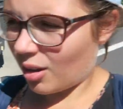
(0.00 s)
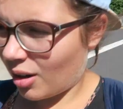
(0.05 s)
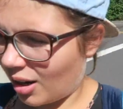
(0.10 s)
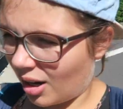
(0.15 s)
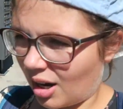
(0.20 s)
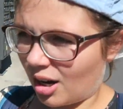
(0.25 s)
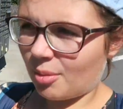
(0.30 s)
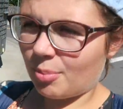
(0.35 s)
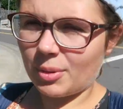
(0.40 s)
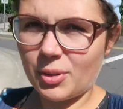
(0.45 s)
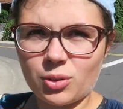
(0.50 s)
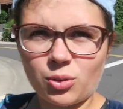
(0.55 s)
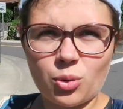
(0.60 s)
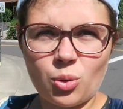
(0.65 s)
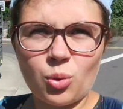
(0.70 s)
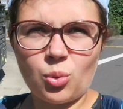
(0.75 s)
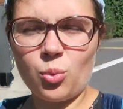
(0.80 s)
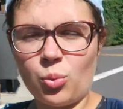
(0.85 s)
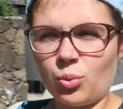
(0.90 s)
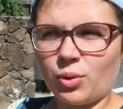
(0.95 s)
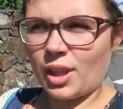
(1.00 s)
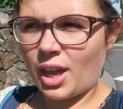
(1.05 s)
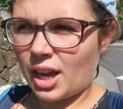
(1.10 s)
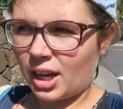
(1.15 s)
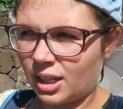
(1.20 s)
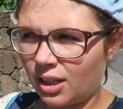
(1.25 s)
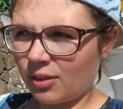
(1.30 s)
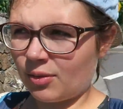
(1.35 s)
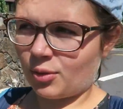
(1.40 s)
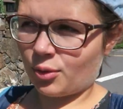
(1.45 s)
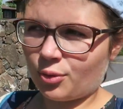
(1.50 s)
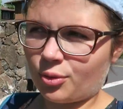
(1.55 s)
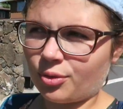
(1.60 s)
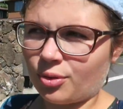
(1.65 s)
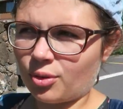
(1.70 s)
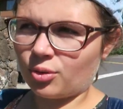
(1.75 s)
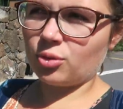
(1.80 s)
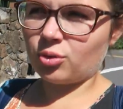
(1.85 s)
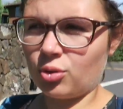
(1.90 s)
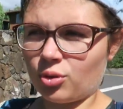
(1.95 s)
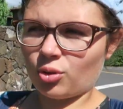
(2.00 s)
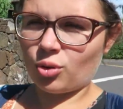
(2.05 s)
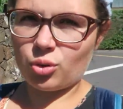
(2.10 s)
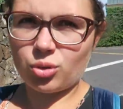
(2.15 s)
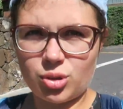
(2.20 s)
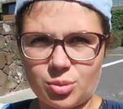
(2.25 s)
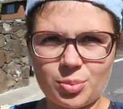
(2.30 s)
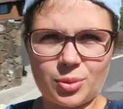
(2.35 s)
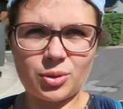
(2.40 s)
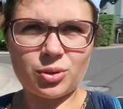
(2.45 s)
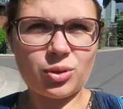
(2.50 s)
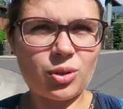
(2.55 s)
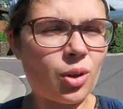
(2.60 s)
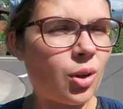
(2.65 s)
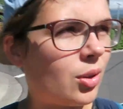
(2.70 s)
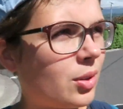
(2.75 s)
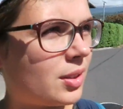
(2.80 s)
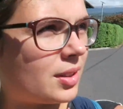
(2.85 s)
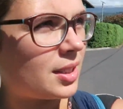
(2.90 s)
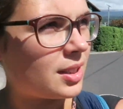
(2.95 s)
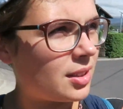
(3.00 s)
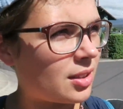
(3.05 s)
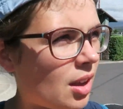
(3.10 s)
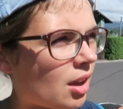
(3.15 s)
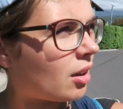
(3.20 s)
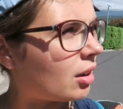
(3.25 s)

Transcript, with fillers: Oh là là, parce qu'on arrive en France dans, je pense, 36